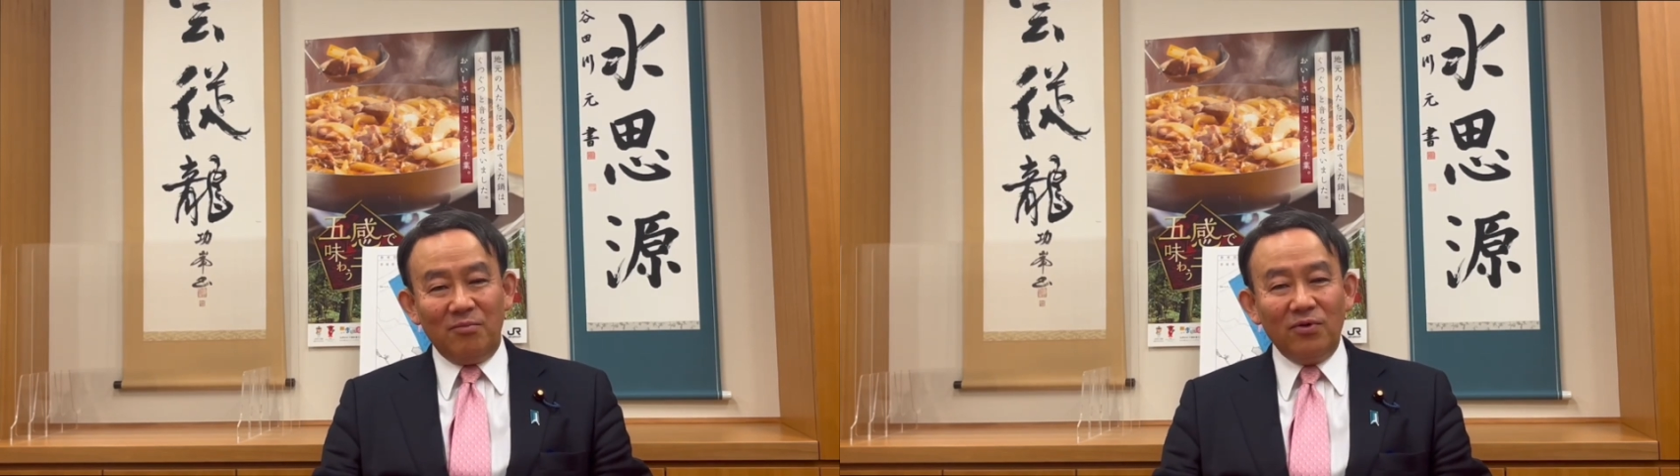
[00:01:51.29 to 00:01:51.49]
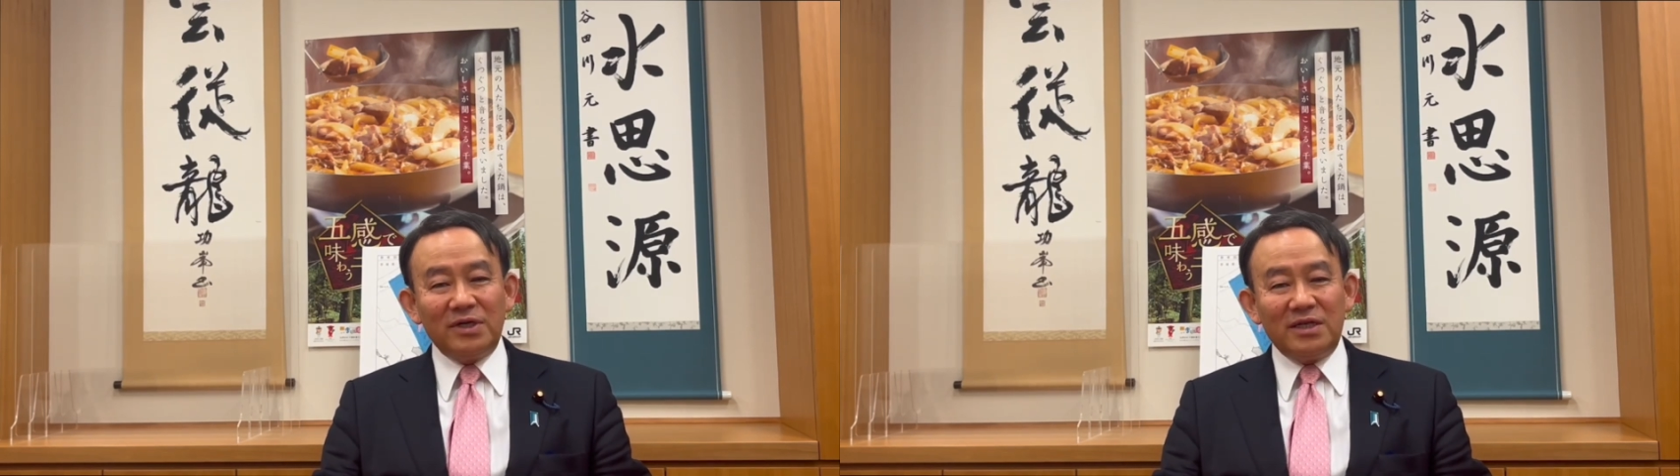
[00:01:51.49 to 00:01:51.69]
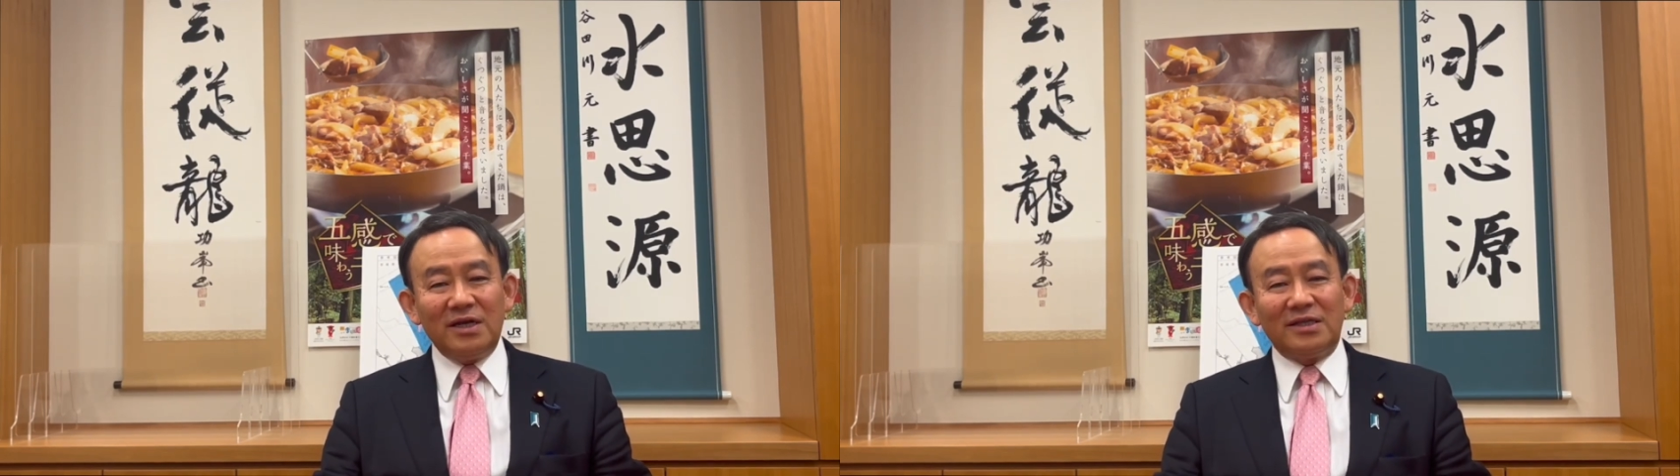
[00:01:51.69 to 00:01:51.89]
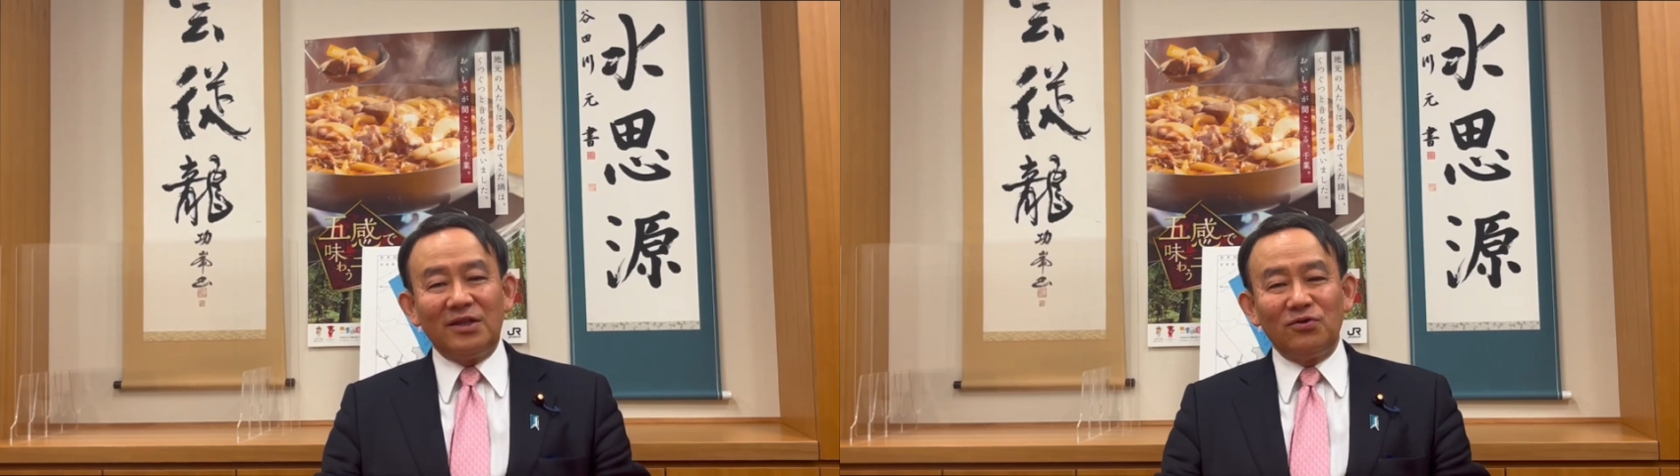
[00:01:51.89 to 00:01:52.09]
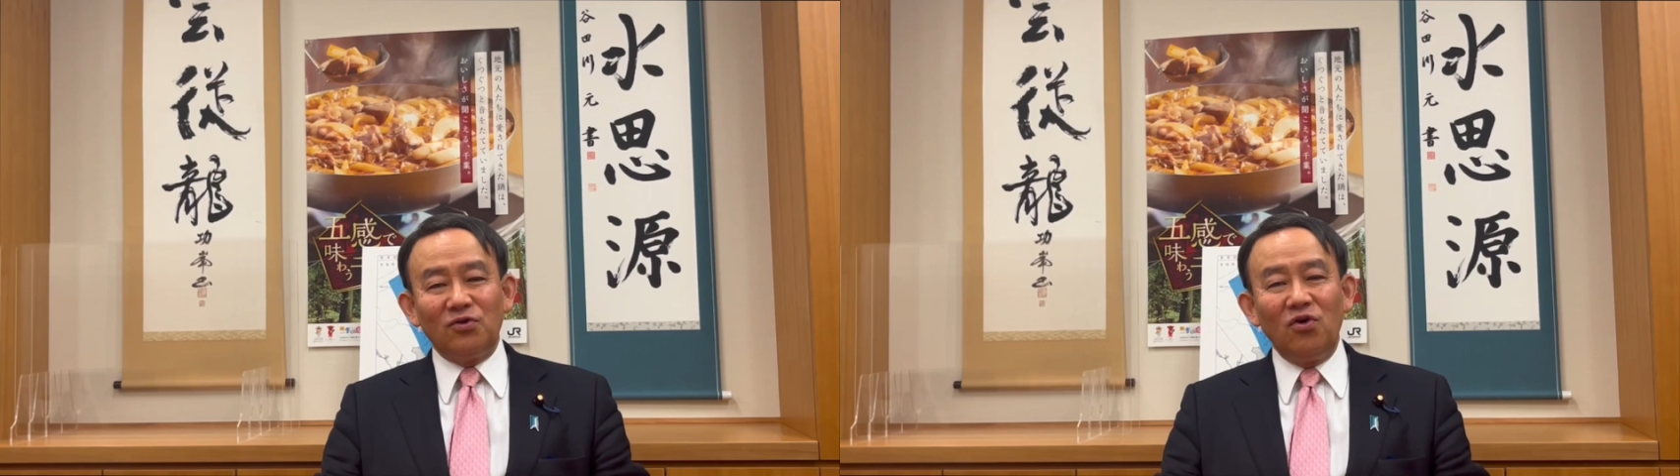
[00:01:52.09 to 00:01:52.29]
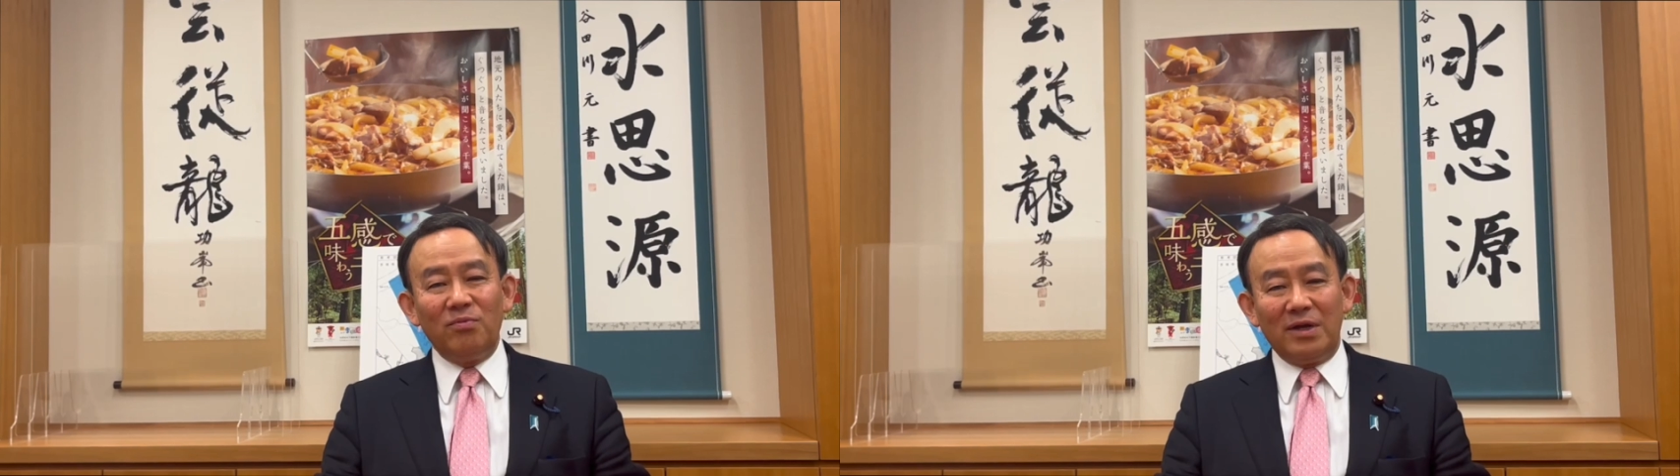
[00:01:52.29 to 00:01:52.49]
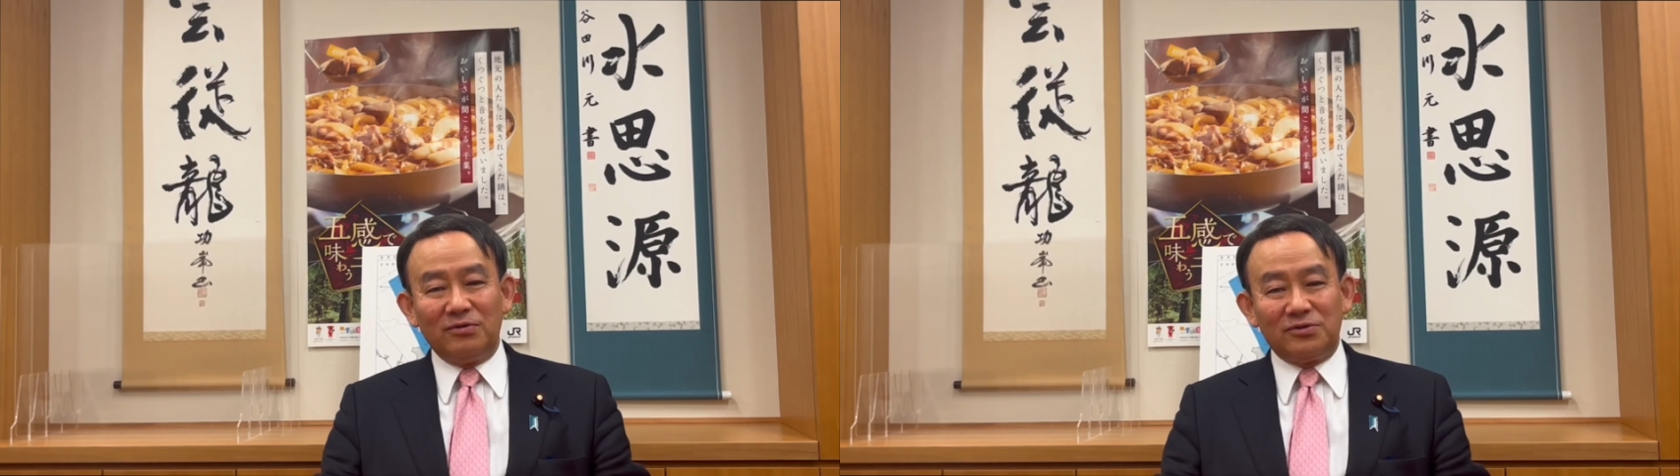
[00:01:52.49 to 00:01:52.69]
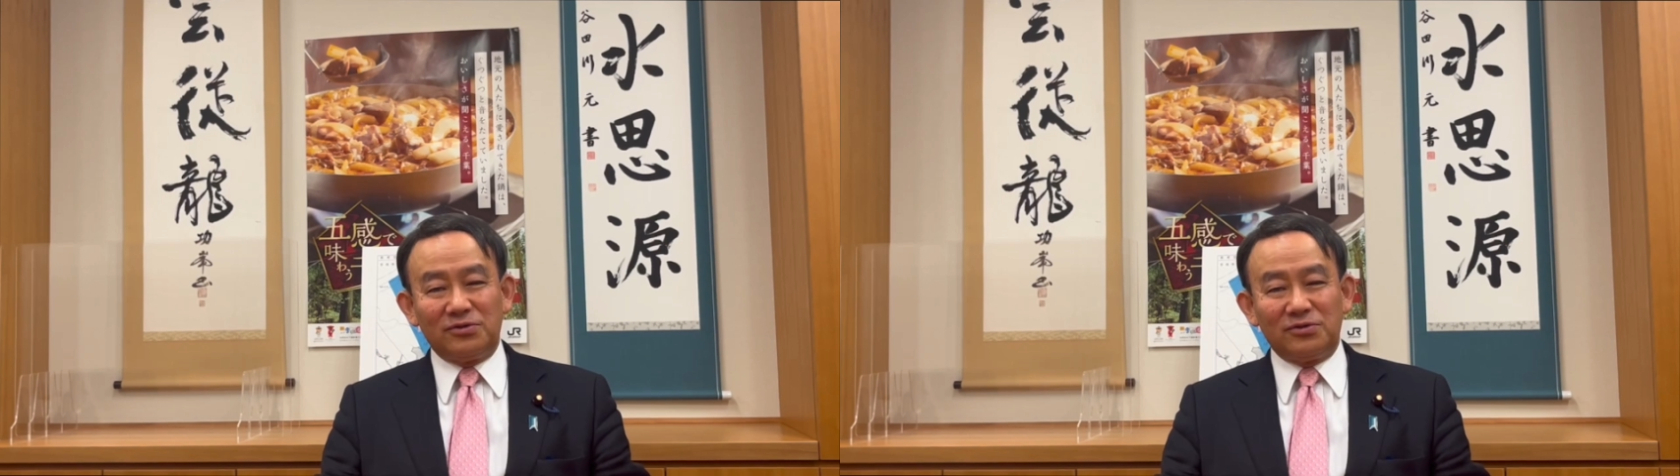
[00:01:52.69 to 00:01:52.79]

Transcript: 文気型の答弁を